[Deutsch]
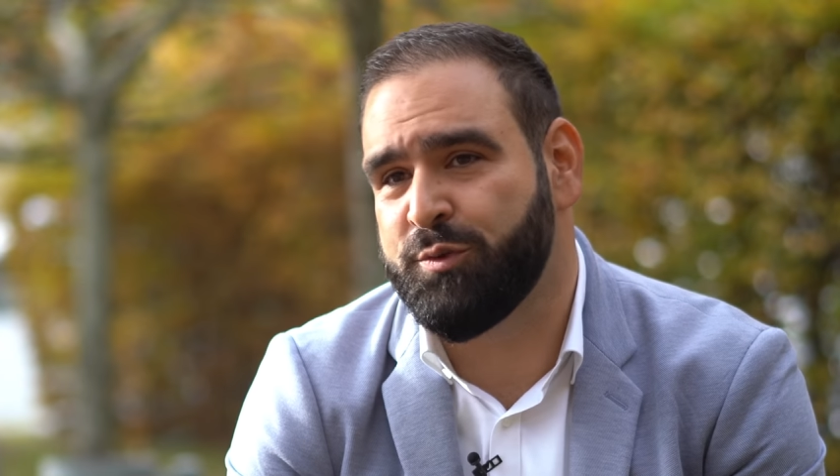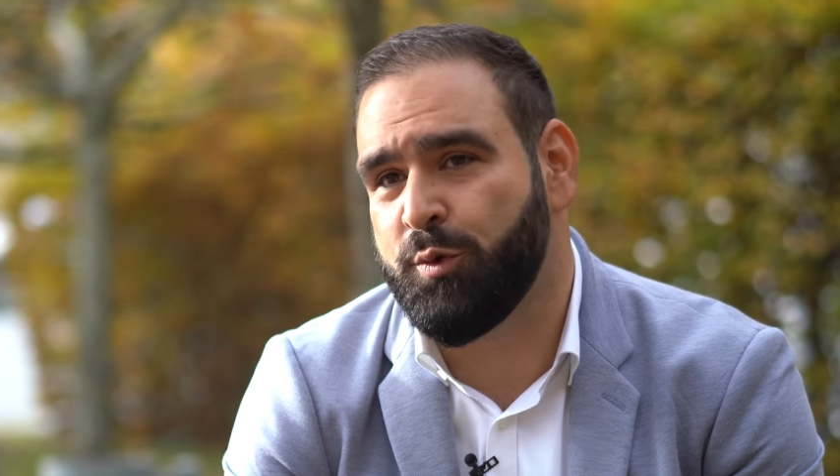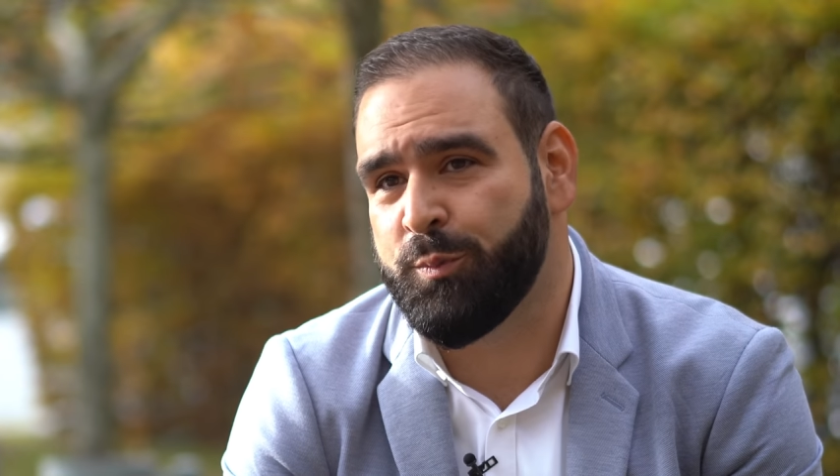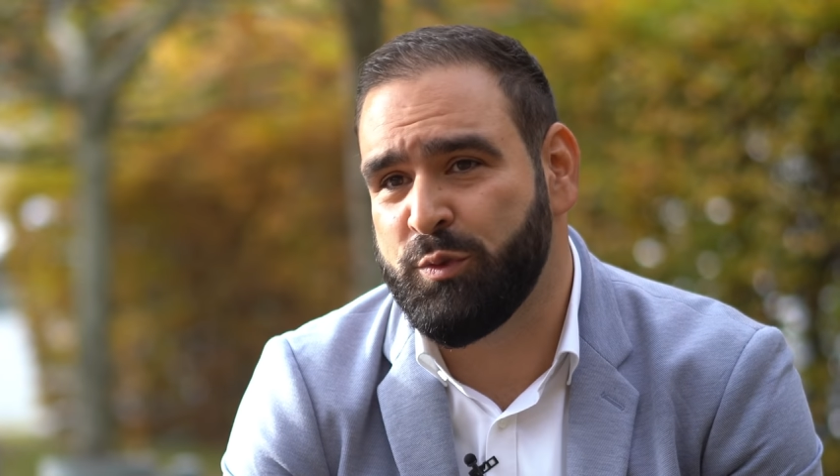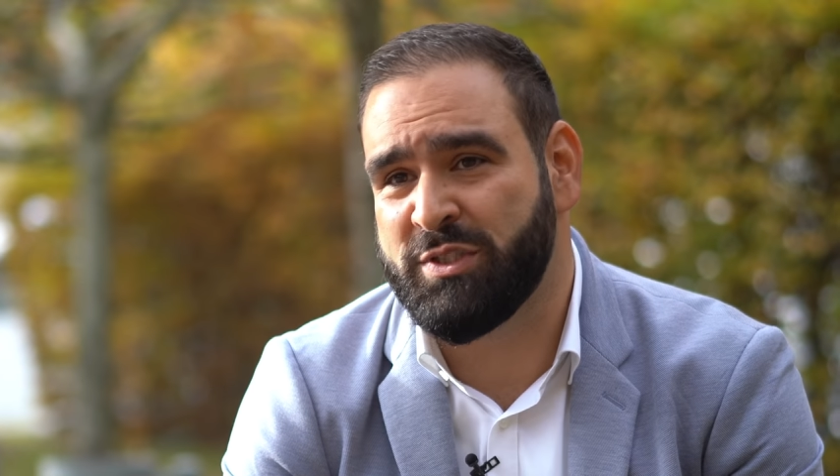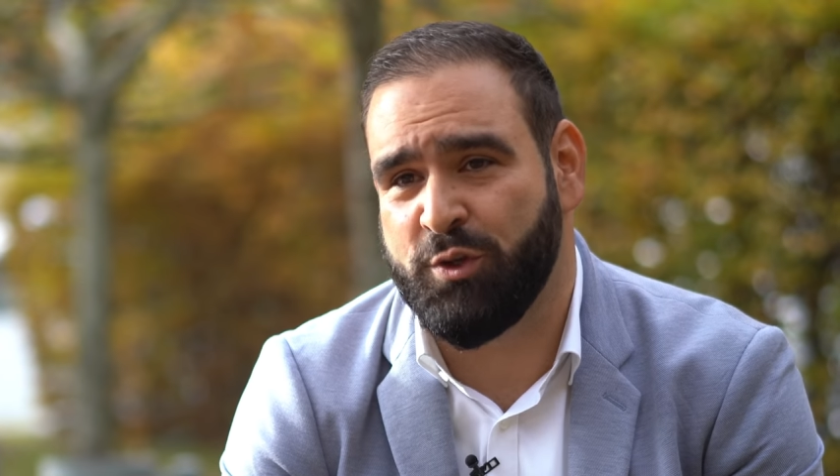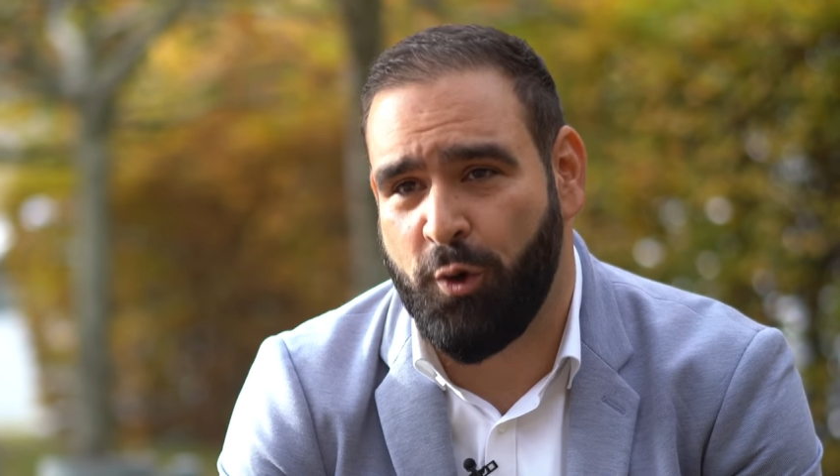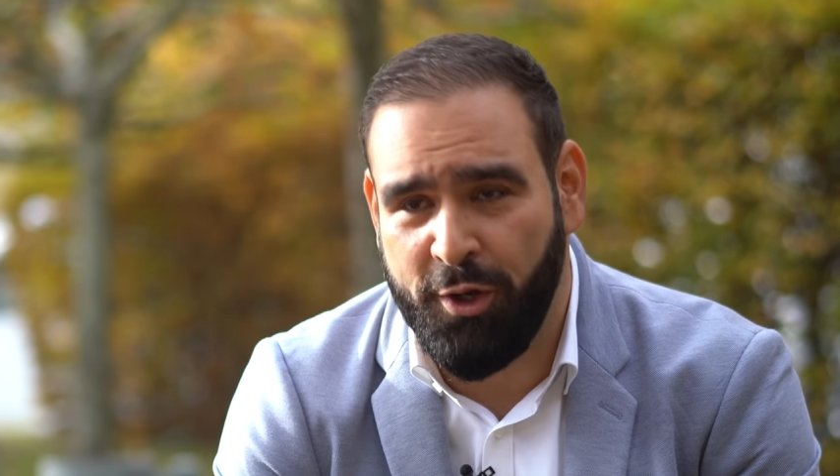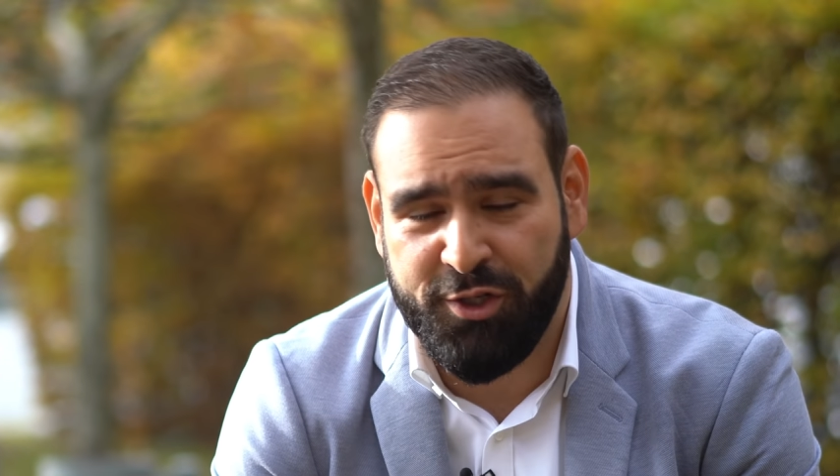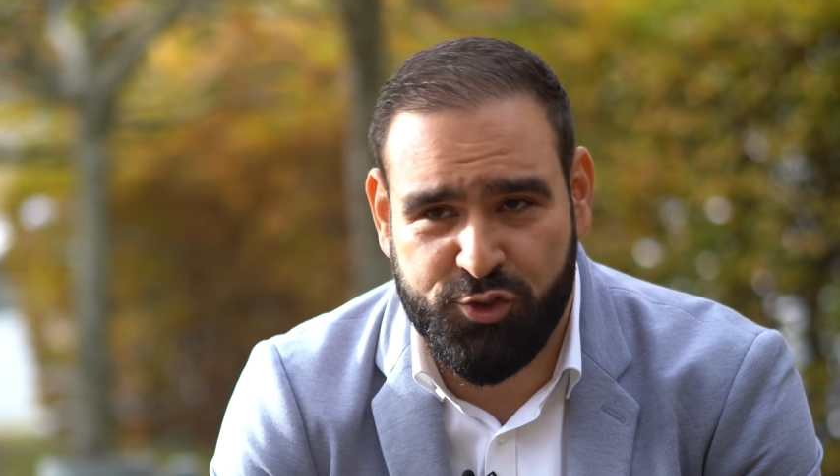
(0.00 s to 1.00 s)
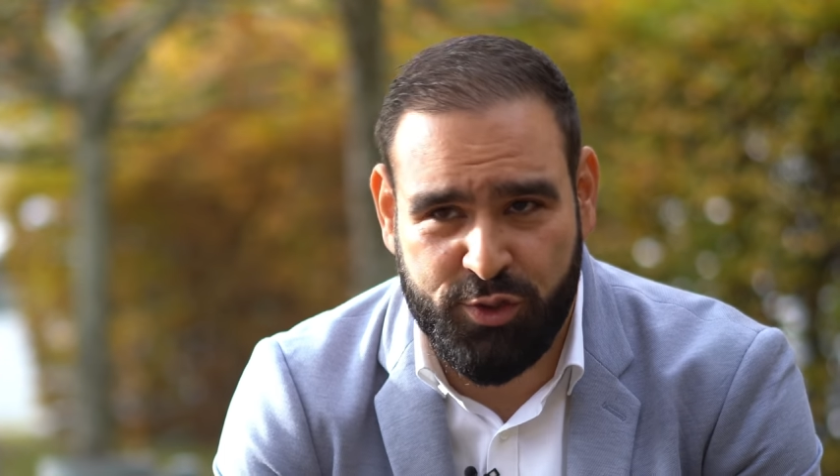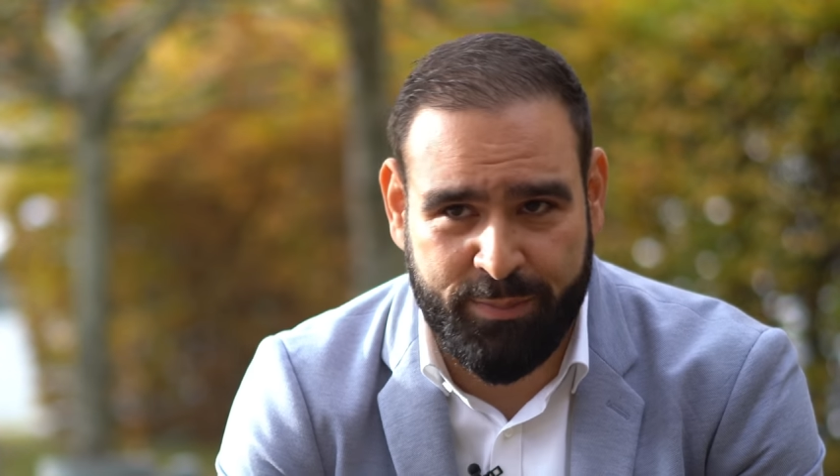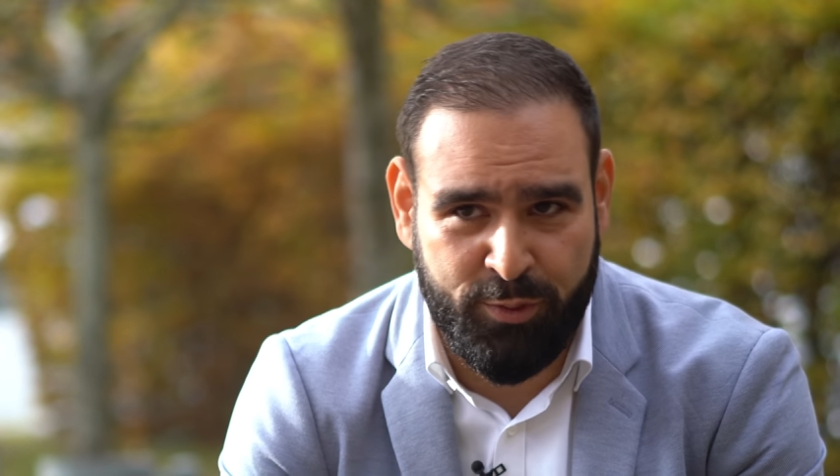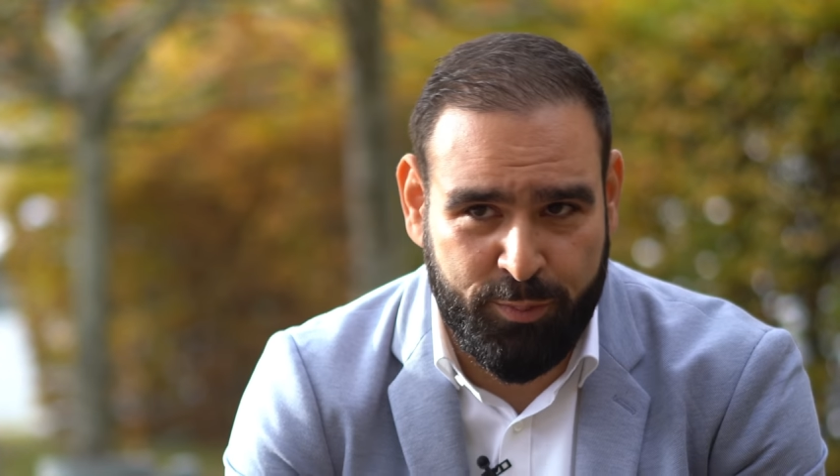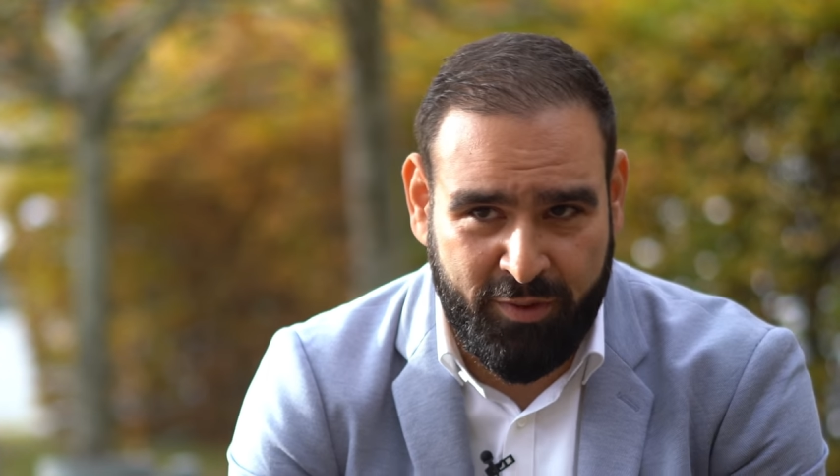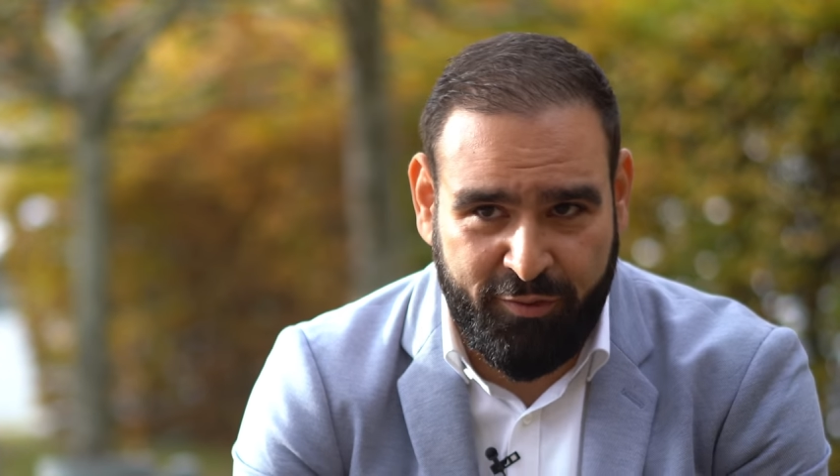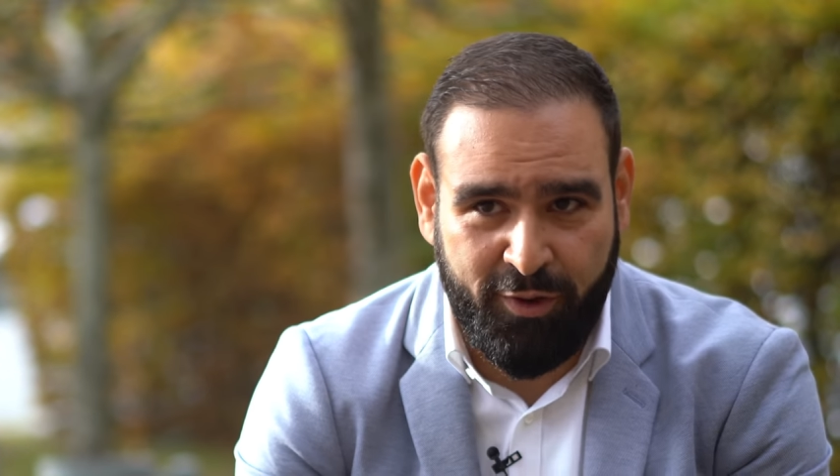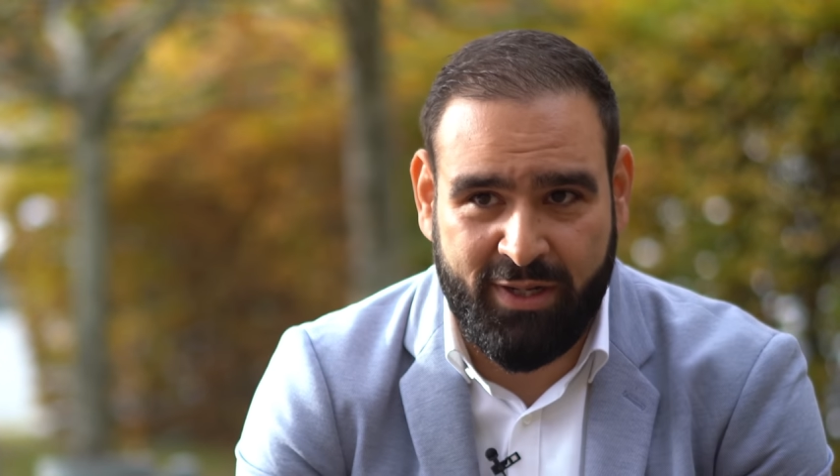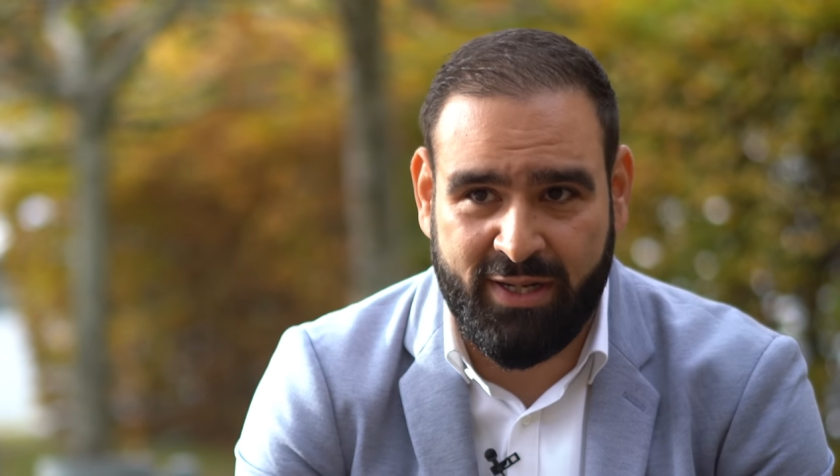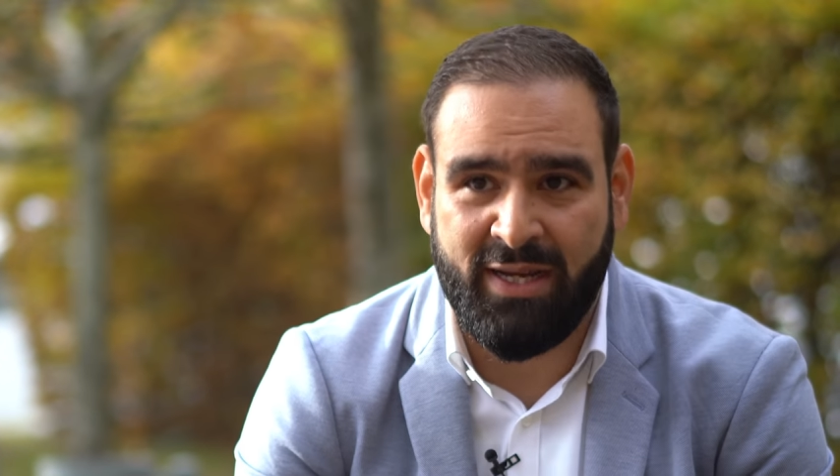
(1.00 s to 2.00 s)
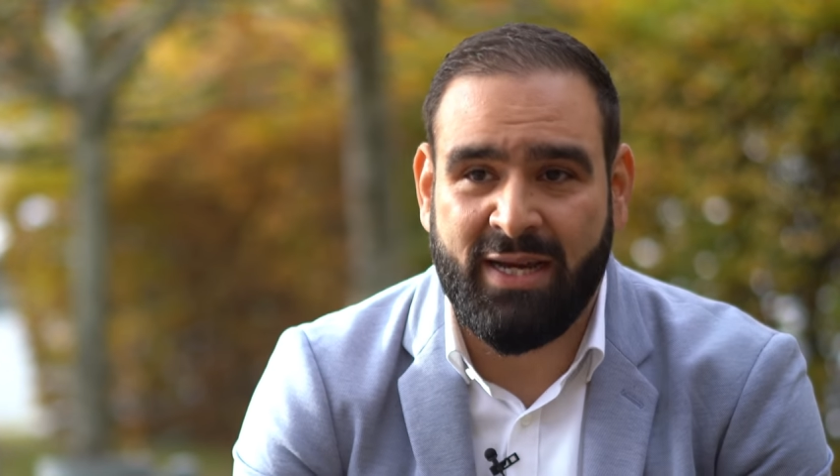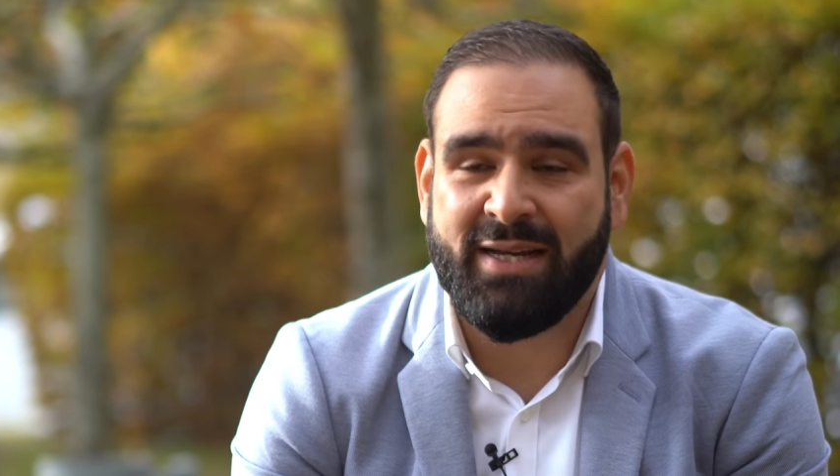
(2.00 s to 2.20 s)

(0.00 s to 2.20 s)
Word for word: und Kommunen sind heute schon damit überfordert,